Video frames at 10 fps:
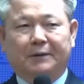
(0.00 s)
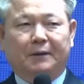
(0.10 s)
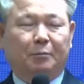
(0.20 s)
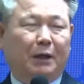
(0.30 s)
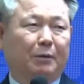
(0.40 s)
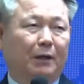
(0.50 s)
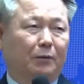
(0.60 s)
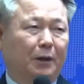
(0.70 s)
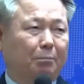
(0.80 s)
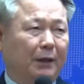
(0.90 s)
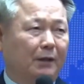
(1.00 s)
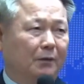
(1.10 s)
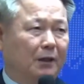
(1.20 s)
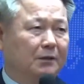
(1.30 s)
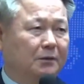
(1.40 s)
바벨론에
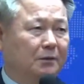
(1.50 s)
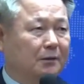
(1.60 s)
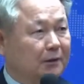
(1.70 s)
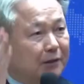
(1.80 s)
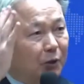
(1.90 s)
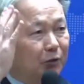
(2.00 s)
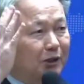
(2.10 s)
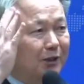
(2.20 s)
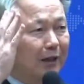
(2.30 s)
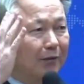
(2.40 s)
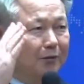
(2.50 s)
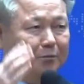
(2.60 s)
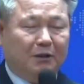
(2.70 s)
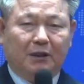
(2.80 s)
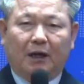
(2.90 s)
팔려가서 그때 정신이 나는
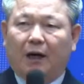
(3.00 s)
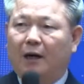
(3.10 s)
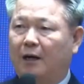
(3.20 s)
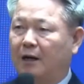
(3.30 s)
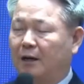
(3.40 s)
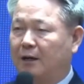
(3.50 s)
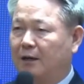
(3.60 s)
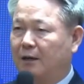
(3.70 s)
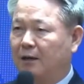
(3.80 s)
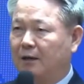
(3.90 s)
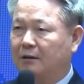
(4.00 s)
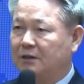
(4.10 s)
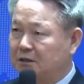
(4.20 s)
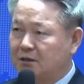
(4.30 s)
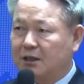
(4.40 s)
겁니다. 아,
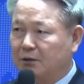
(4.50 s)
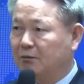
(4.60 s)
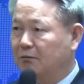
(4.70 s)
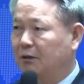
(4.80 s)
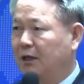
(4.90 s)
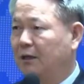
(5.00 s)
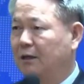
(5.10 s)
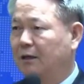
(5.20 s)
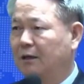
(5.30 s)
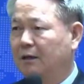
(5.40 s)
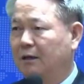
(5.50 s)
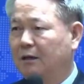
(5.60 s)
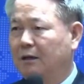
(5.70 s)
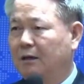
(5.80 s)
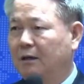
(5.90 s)
진짜였구나.
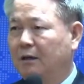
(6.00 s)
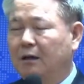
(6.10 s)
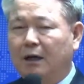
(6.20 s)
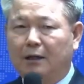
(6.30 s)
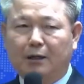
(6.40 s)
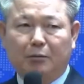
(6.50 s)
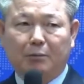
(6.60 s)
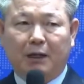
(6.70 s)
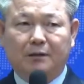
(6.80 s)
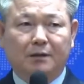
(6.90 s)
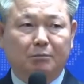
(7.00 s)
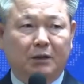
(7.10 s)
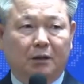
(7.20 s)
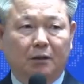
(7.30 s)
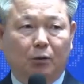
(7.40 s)
하나님의
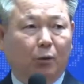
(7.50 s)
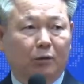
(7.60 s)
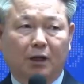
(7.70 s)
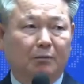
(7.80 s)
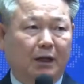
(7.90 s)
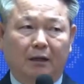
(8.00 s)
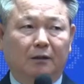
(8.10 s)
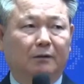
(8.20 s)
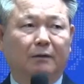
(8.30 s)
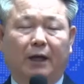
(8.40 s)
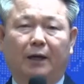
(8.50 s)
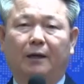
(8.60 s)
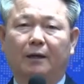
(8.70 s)
말씀이 농담이 아니었네?